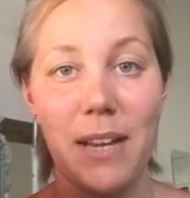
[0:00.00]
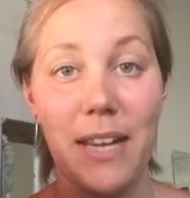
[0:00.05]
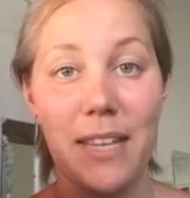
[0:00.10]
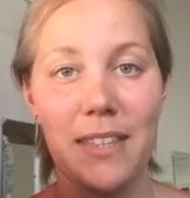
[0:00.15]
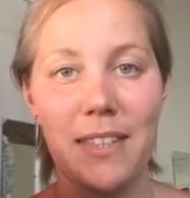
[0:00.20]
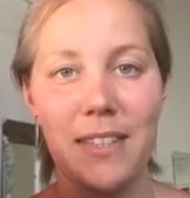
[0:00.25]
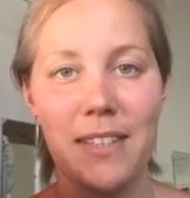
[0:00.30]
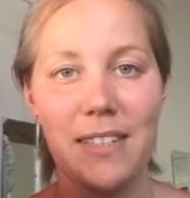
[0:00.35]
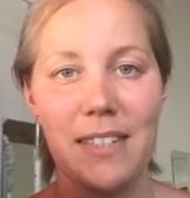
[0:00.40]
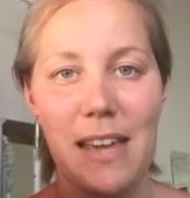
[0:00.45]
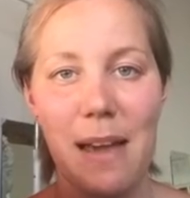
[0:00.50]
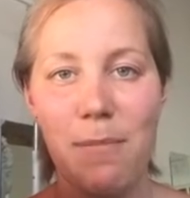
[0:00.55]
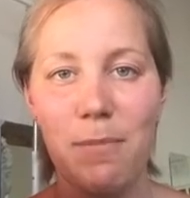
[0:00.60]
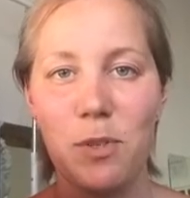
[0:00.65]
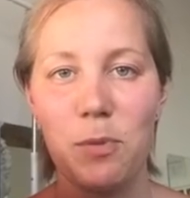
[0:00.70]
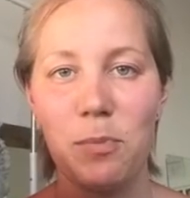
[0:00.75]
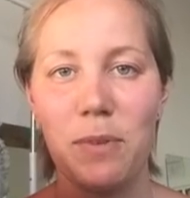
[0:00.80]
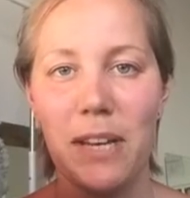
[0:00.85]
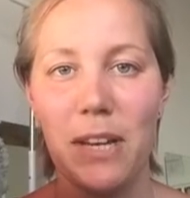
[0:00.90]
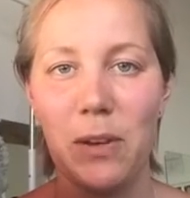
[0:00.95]
eine
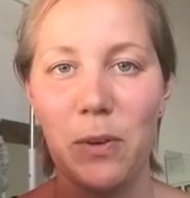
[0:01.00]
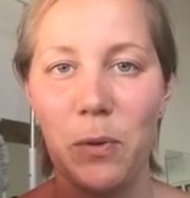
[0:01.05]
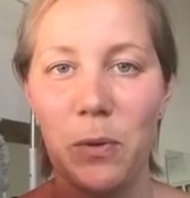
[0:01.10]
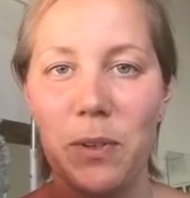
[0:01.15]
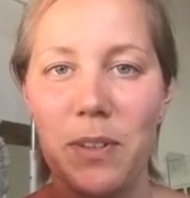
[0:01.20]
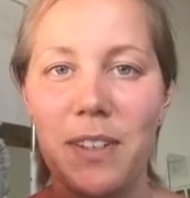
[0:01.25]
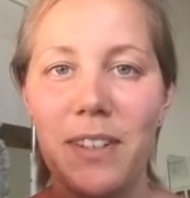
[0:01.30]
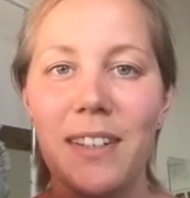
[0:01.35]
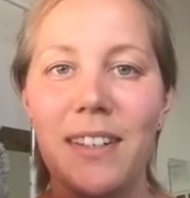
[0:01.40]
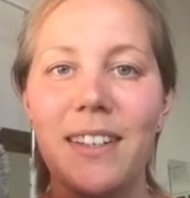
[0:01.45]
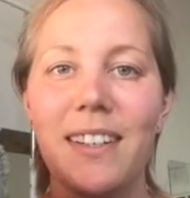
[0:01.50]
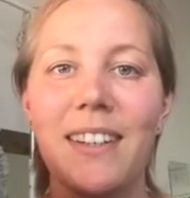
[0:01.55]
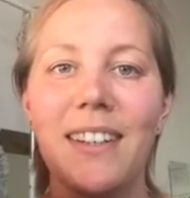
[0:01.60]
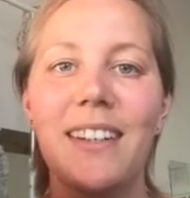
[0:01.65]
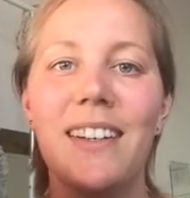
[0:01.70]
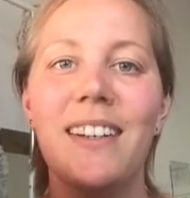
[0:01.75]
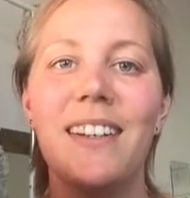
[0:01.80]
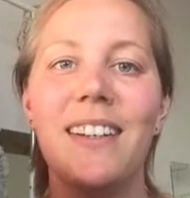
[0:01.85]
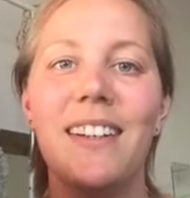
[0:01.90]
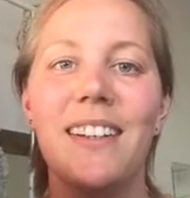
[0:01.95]
Darmspiegelung.
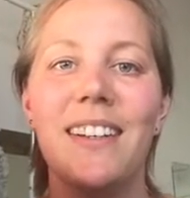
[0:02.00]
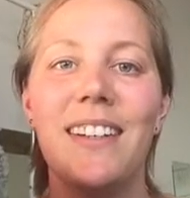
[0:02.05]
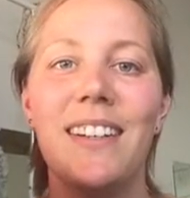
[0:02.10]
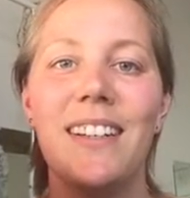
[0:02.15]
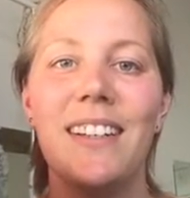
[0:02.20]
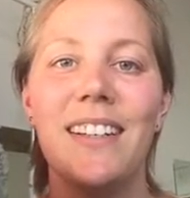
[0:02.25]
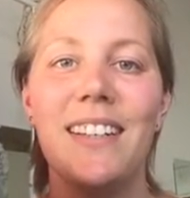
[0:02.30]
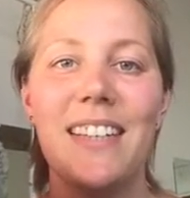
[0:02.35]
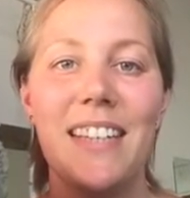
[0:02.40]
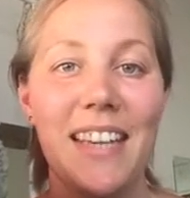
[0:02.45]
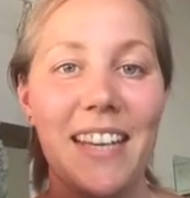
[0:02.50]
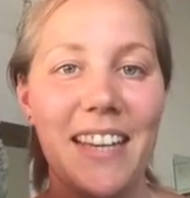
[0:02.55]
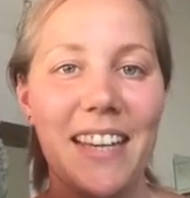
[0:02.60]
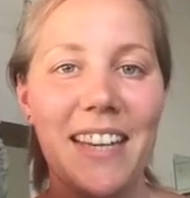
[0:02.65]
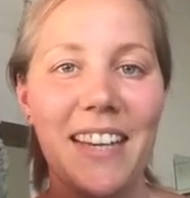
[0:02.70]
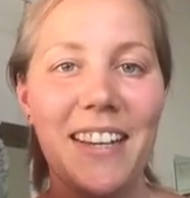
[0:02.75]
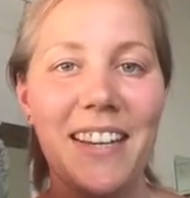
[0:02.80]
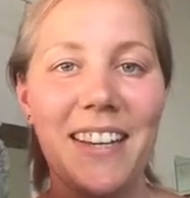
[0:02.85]
Yay.